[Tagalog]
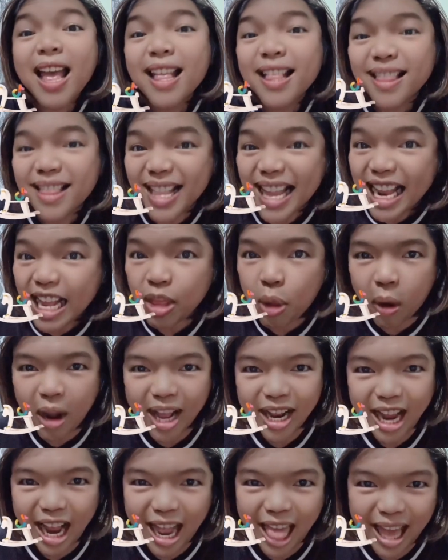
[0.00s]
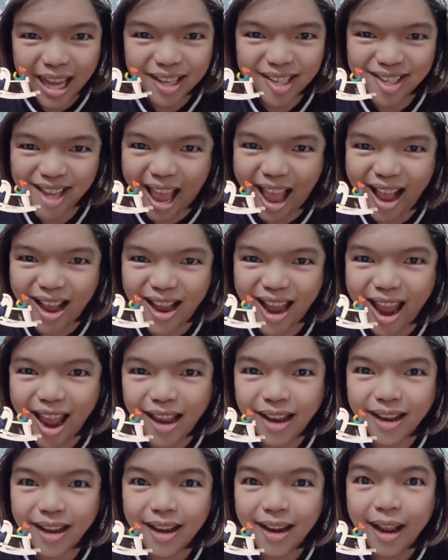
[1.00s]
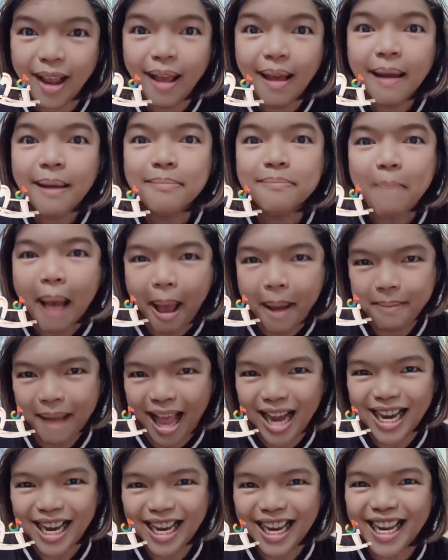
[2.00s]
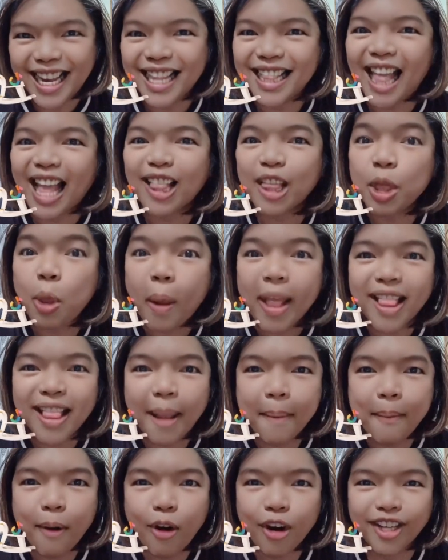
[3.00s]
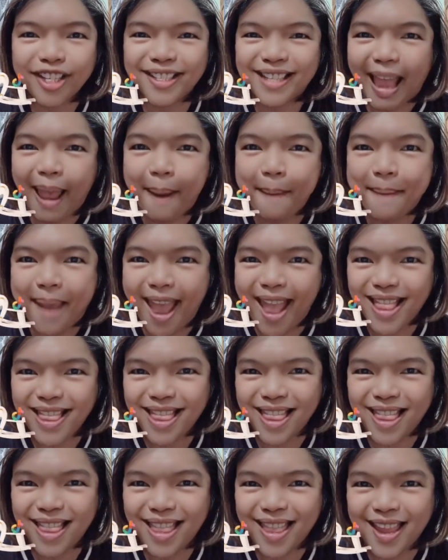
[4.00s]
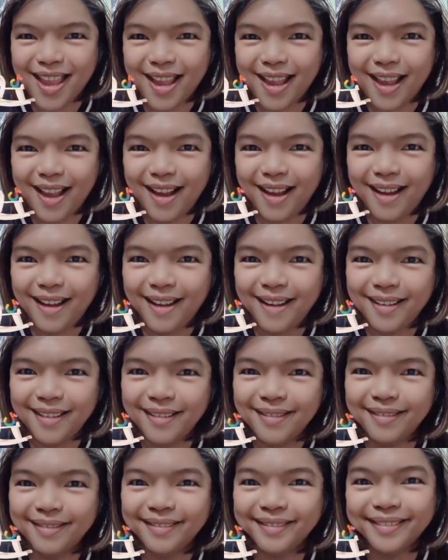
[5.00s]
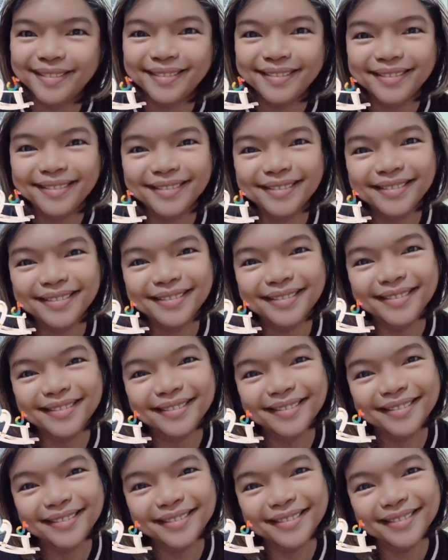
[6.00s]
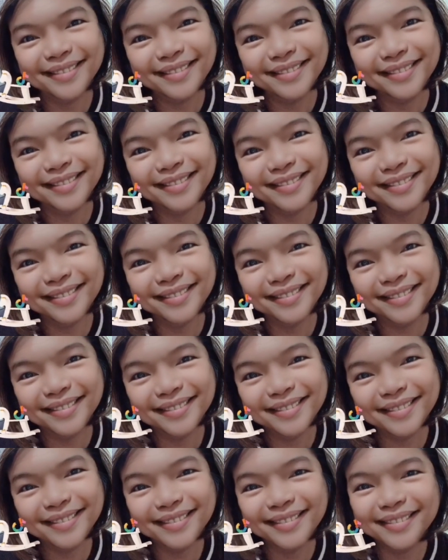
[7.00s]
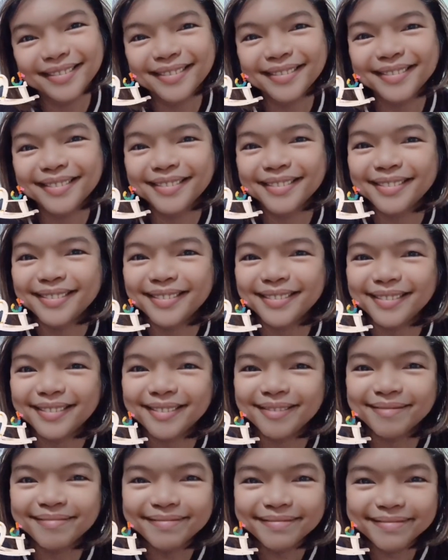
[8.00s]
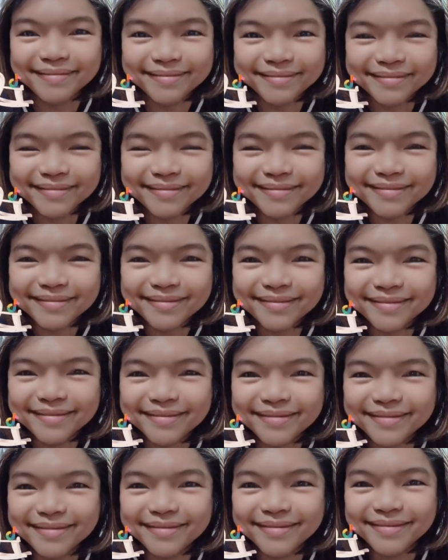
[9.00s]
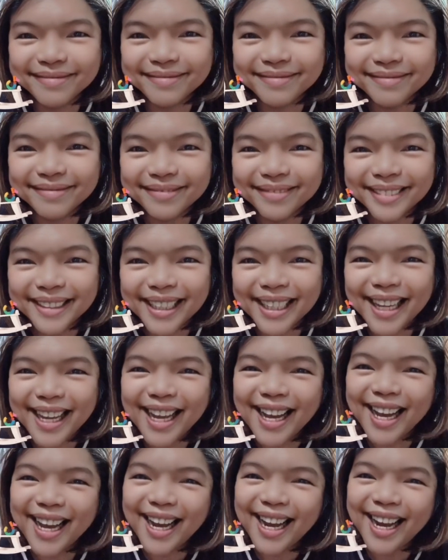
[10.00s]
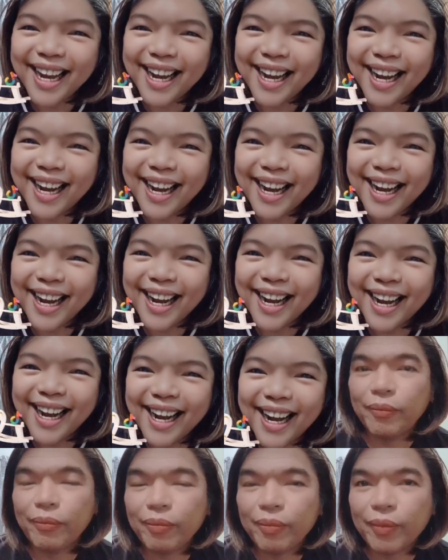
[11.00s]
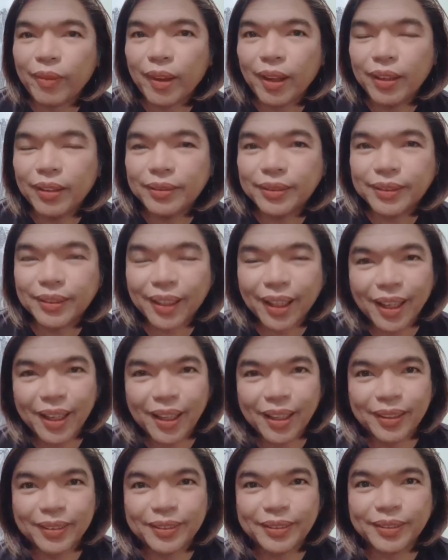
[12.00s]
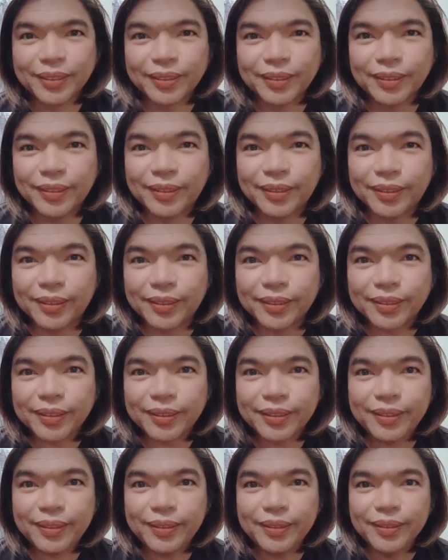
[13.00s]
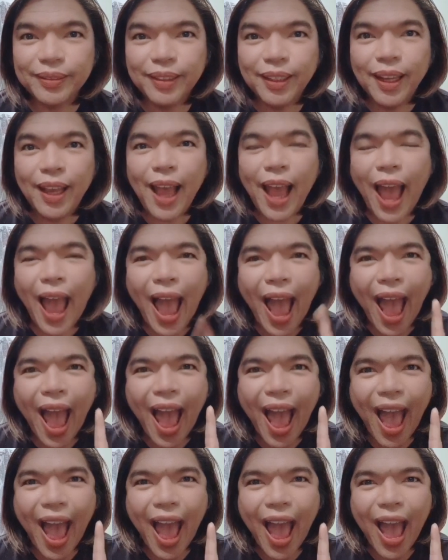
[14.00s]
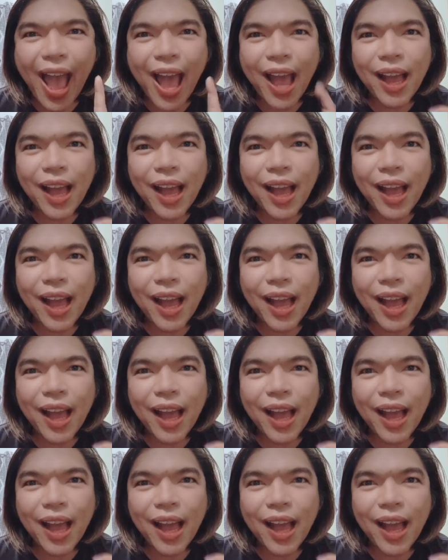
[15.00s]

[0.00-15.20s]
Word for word: Dito ka na lang sa akin. Mamahalin kita 24-7. Sa pag-ibig mo, pag-ibig mo, lagi kang nasa puso, isip ko. Isip ko at di Pero kung magiging artista ka, sino bang gusto mong kahawig? Ah,